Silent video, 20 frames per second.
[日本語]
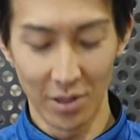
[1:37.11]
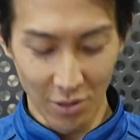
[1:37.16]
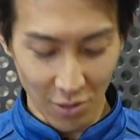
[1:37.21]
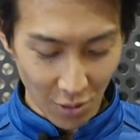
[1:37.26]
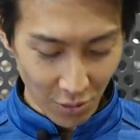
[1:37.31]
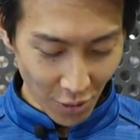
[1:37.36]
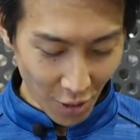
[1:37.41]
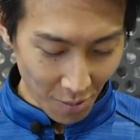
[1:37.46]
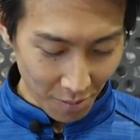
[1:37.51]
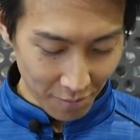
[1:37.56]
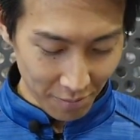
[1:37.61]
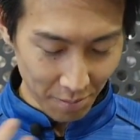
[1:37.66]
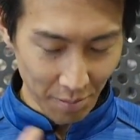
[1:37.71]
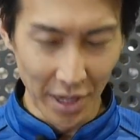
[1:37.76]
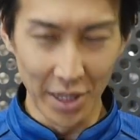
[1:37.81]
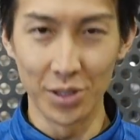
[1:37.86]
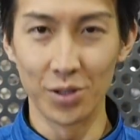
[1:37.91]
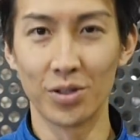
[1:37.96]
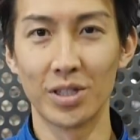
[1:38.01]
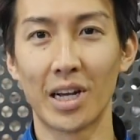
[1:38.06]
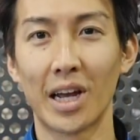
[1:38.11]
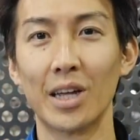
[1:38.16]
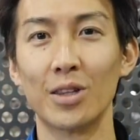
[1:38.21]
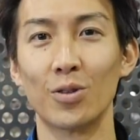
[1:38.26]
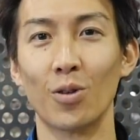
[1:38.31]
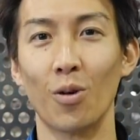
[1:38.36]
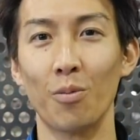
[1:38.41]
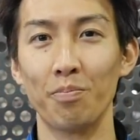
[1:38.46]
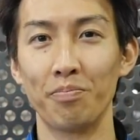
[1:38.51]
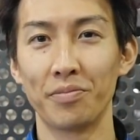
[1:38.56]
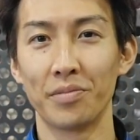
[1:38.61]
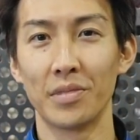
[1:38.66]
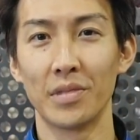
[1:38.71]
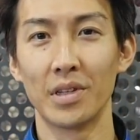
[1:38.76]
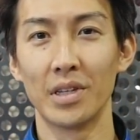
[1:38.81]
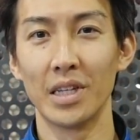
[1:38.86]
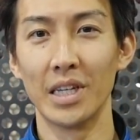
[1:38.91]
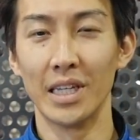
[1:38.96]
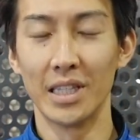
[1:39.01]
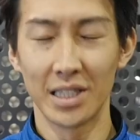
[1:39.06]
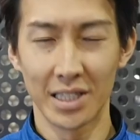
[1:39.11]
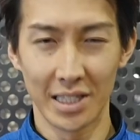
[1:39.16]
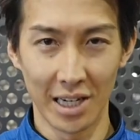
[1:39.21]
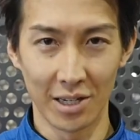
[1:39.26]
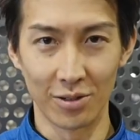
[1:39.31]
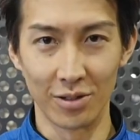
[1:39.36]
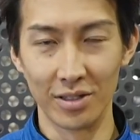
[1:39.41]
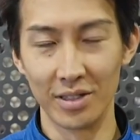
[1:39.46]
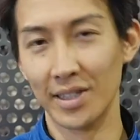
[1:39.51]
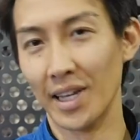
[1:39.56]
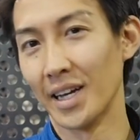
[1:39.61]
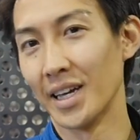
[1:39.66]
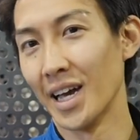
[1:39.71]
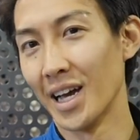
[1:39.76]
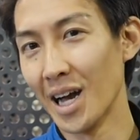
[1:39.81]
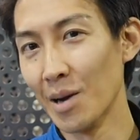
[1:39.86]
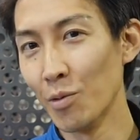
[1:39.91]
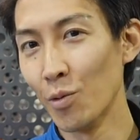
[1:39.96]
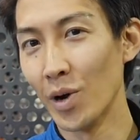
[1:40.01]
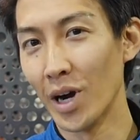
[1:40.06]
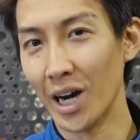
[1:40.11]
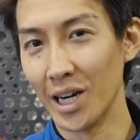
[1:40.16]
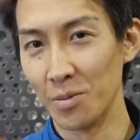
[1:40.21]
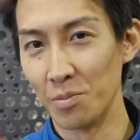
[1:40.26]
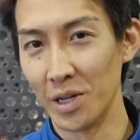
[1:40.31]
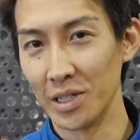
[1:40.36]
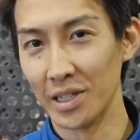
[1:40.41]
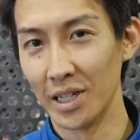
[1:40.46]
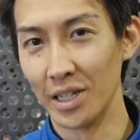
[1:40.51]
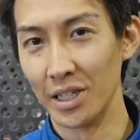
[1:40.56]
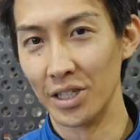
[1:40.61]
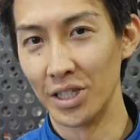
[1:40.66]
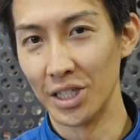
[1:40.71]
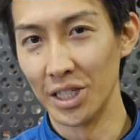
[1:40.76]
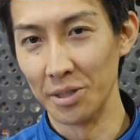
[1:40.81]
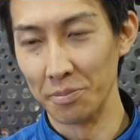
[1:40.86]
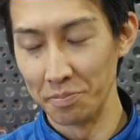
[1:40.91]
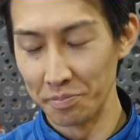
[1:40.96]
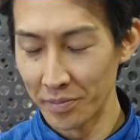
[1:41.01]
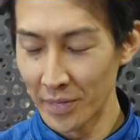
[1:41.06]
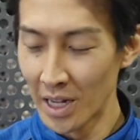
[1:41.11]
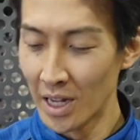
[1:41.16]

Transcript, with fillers: このメッシュジャケット1着だけかも分かりませんし